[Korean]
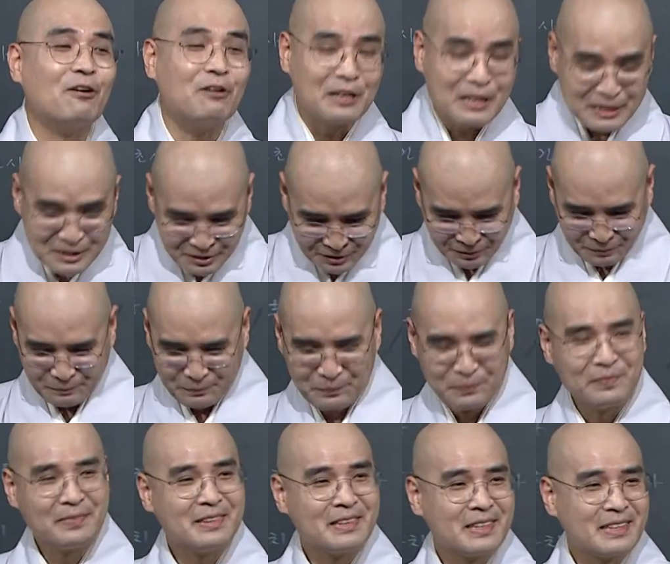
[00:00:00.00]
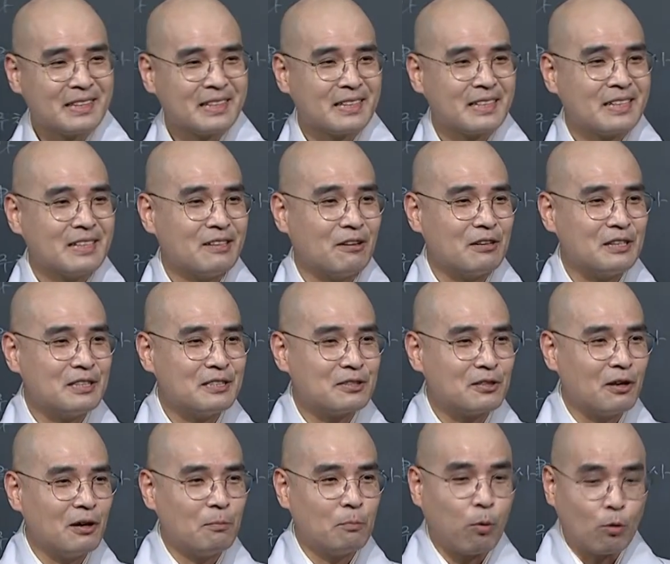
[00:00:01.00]
여기서
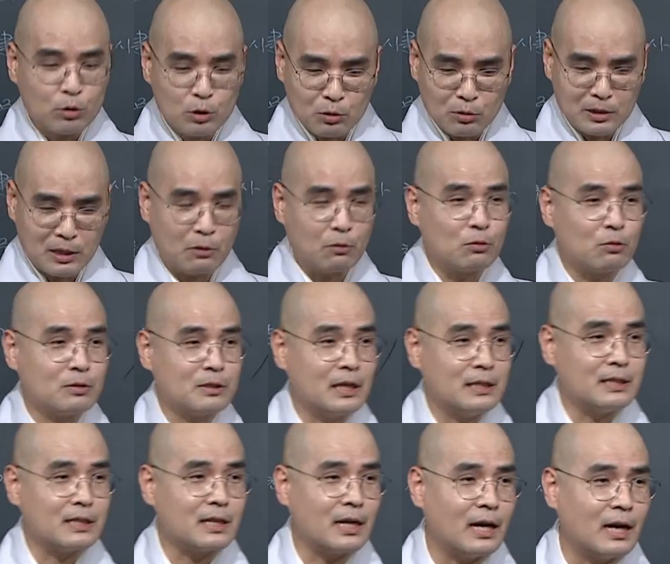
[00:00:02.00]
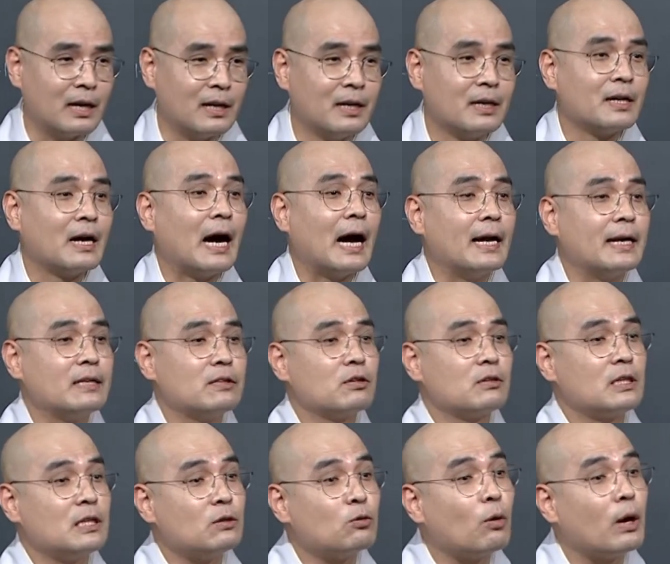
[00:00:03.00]
여기서 보초 세워놓을 테니까
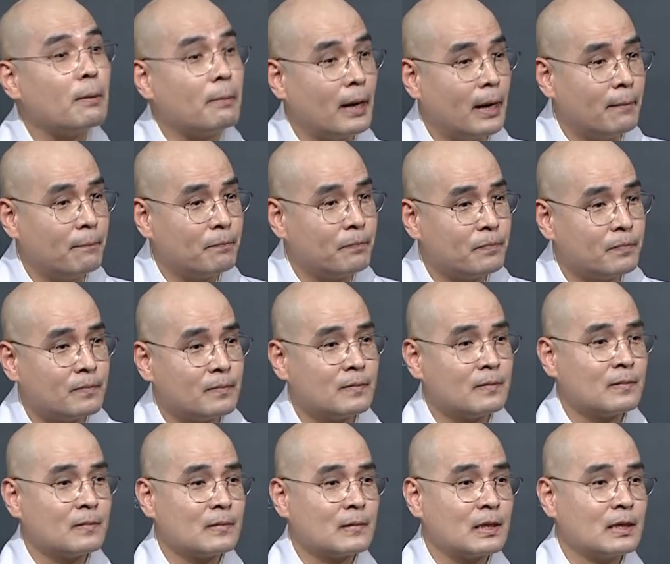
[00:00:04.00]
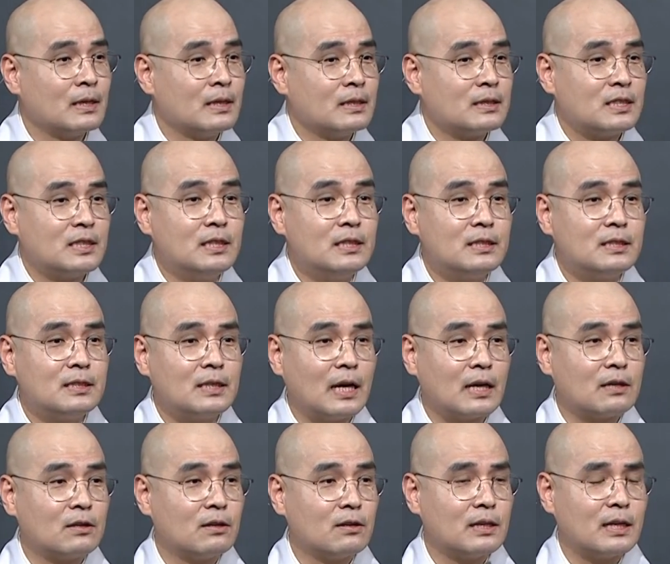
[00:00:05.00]
안에서 기도해봐.
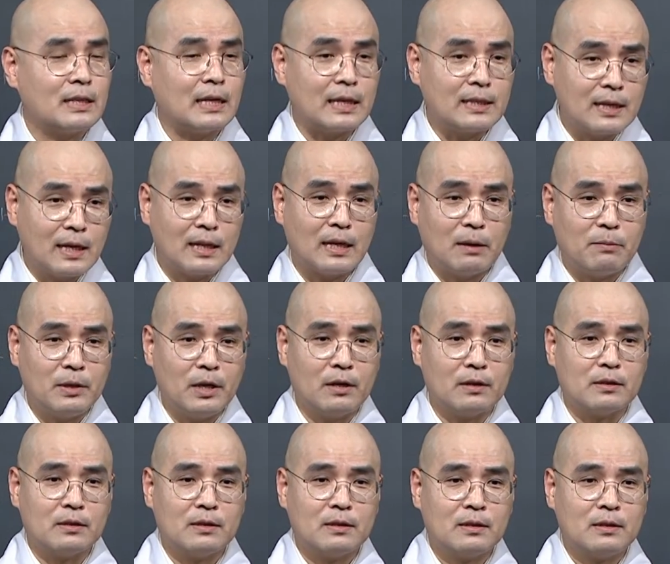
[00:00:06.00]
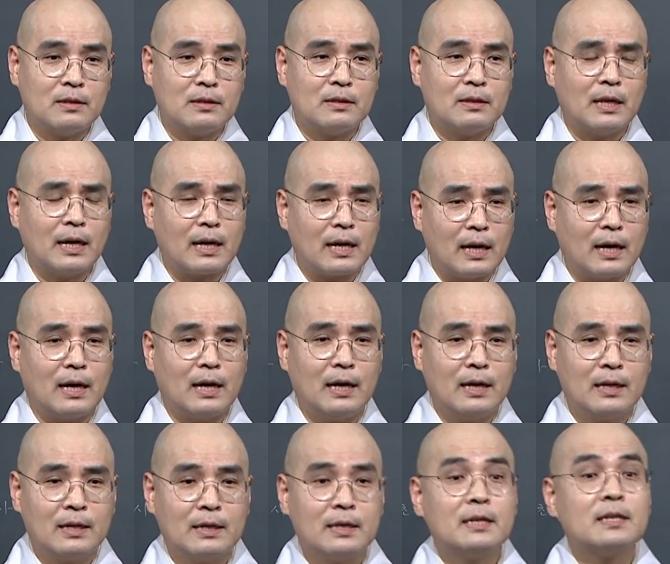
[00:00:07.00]
진짜 그런 게 나타나면
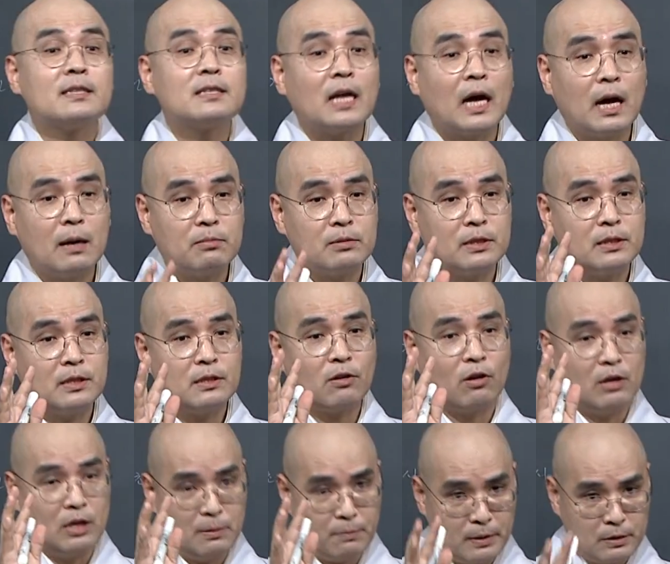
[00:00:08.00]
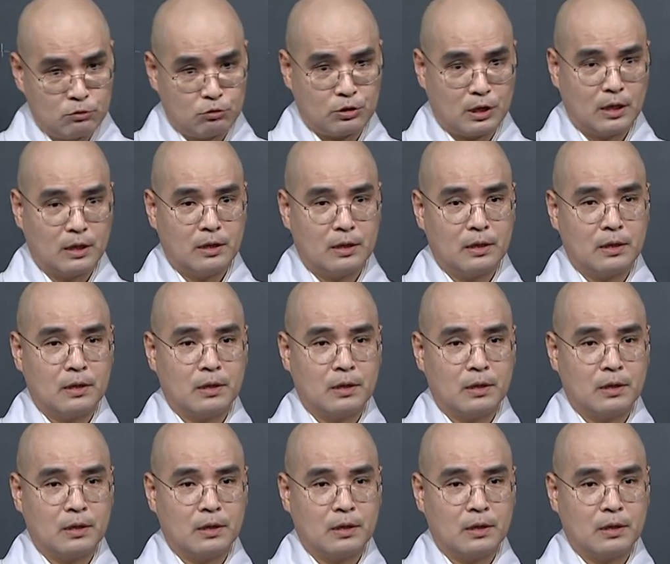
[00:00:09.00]
내가 탑을 건립해줄게.